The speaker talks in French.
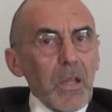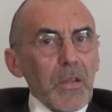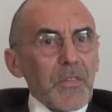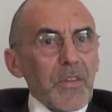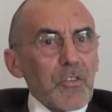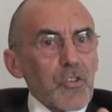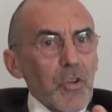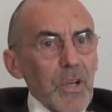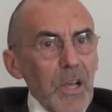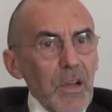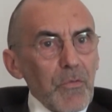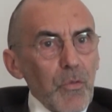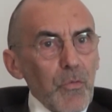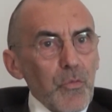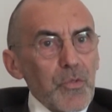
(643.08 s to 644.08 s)
Ces
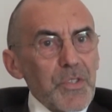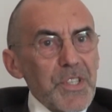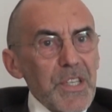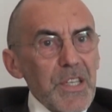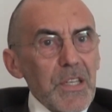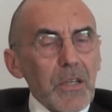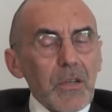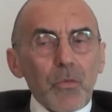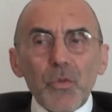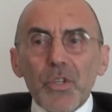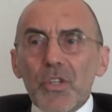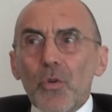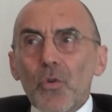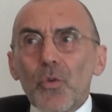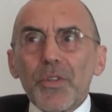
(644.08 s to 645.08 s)
gens-là vont vous dire,
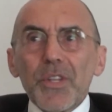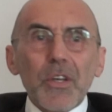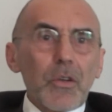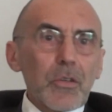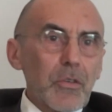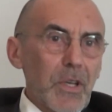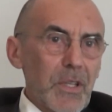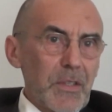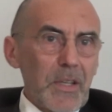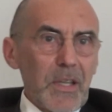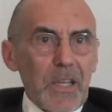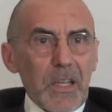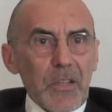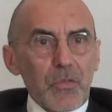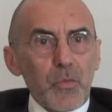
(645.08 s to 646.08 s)
oui, on connaît quelqu'un à
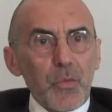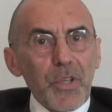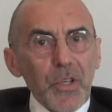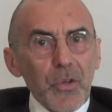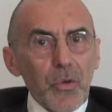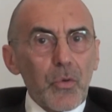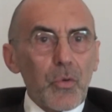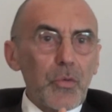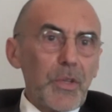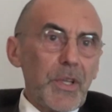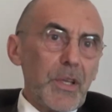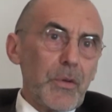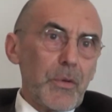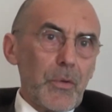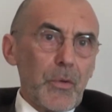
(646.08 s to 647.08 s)
TLS, oui, on
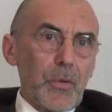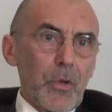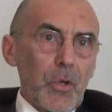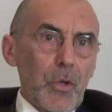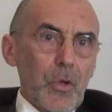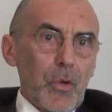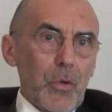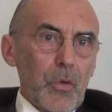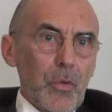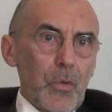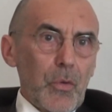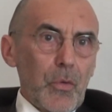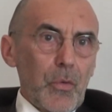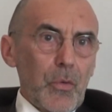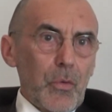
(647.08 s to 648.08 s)
connaît
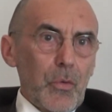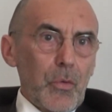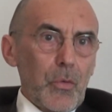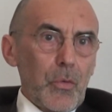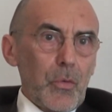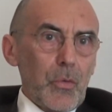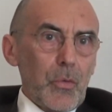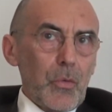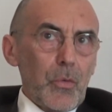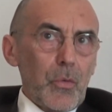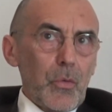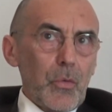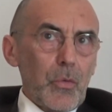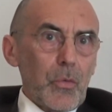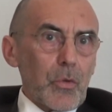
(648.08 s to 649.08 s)

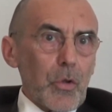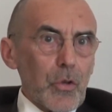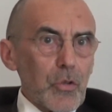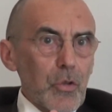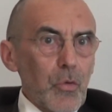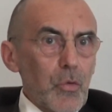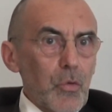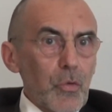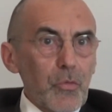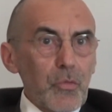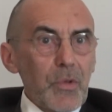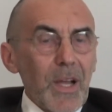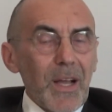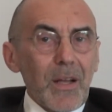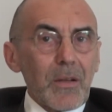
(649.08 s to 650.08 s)
le, quelqu'un au
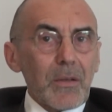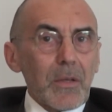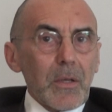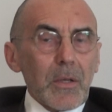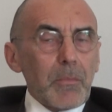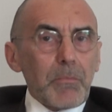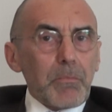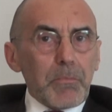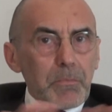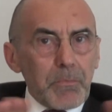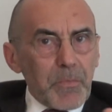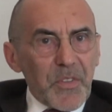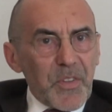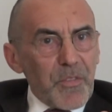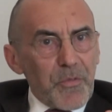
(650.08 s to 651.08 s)
consulat.
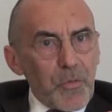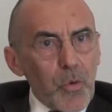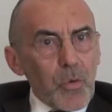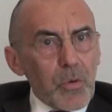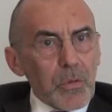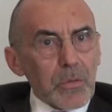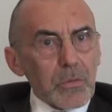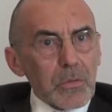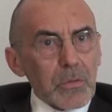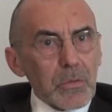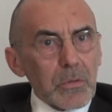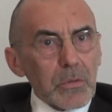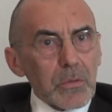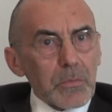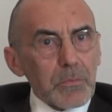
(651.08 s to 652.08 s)
C'est faux.
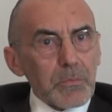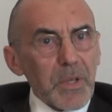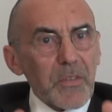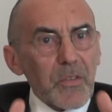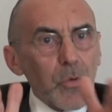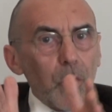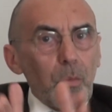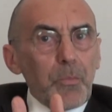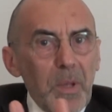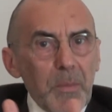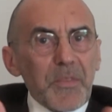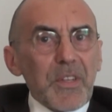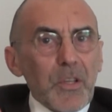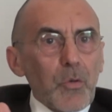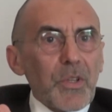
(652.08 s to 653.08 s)
Parce que
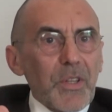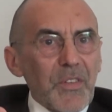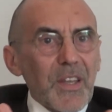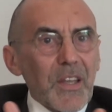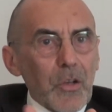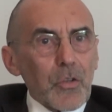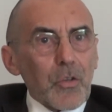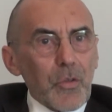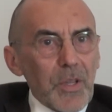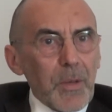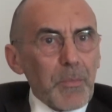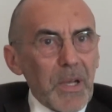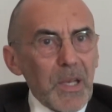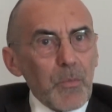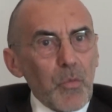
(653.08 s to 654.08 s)
même s'ils connaissaient quelqu'un, on n'a
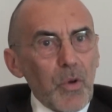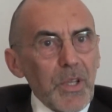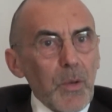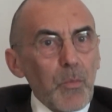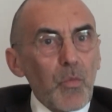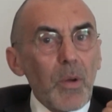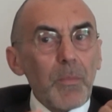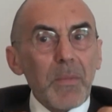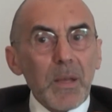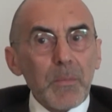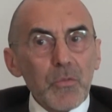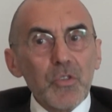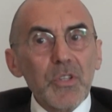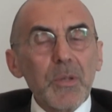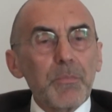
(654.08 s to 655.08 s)
pas les moyens.
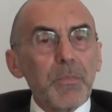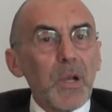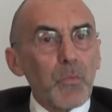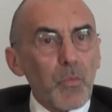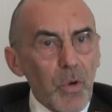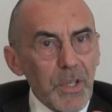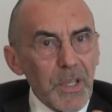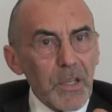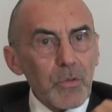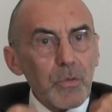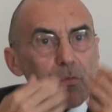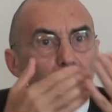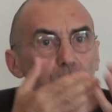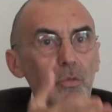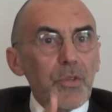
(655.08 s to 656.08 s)
Moi-même, je n'ai pas le moyen de
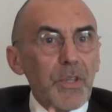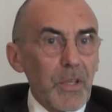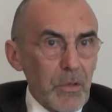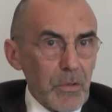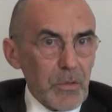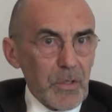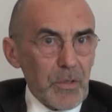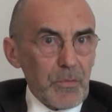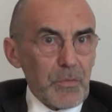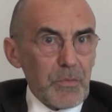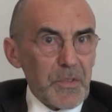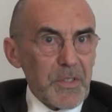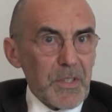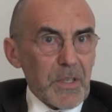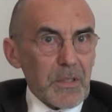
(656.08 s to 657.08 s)
vous donner un rendez-vous
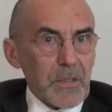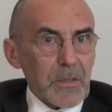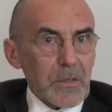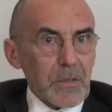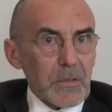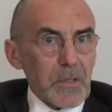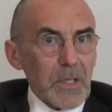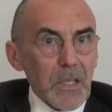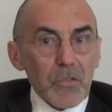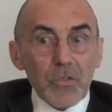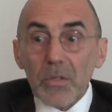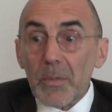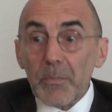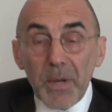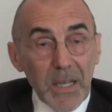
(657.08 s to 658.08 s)
visa. Vous voyez,
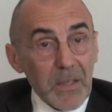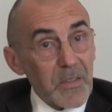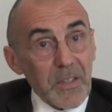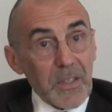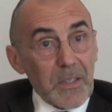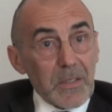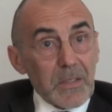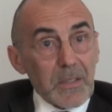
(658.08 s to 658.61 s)
je n'ai pas accès.